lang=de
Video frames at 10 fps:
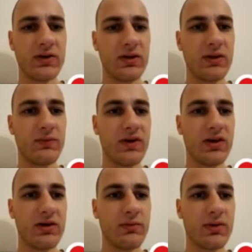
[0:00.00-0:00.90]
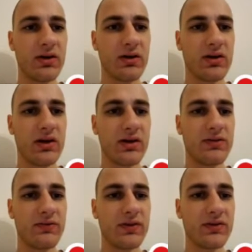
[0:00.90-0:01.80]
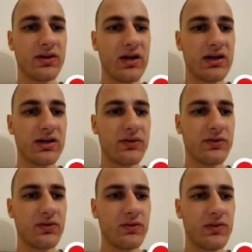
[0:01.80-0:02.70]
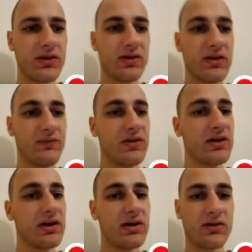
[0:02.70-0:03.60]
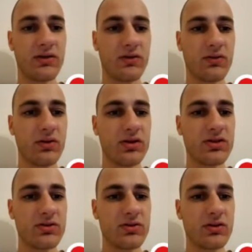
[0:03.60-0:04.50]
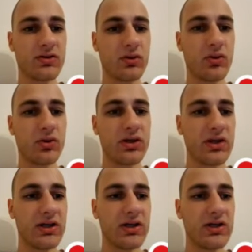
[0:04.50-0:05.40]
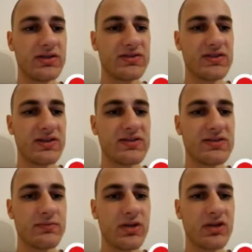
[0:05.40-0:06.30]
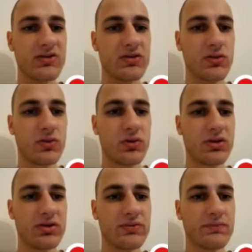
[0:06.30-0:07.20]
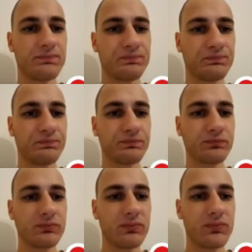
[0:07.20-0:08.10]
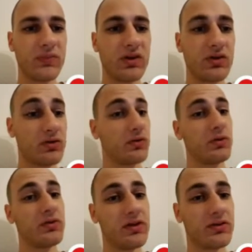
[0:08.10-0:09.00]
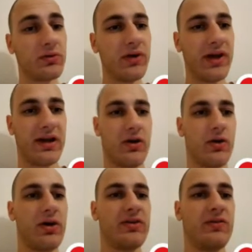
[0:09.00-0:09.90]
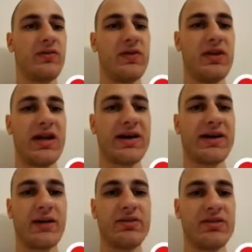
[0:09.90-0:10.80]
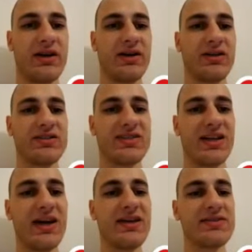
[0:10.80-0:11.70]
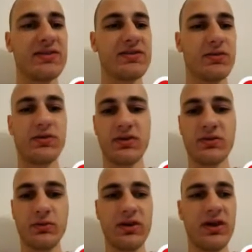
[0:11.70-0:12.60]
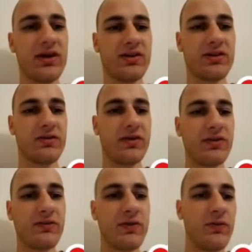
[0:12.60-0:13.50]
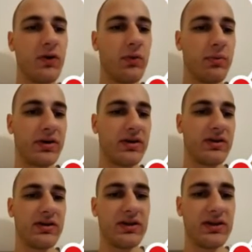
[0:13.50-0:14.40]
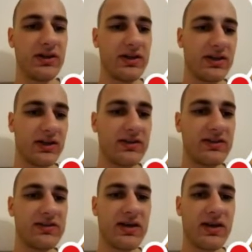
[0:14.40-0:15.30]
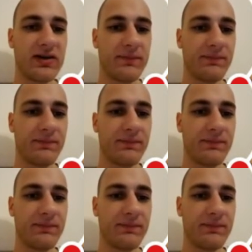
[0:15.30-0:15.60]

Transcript: Nehmen wir hier mein Infanterie-Angriffsjuwel, dann wieder natürlich Tötertruhen, Sensemann-Truhen, Tötertruhen. Ey Leute, wie viel Lack habe ich eigentlich? 13 Tötertruhen. Das ist quasi ein 5-Euro-Paket. Richtig geil.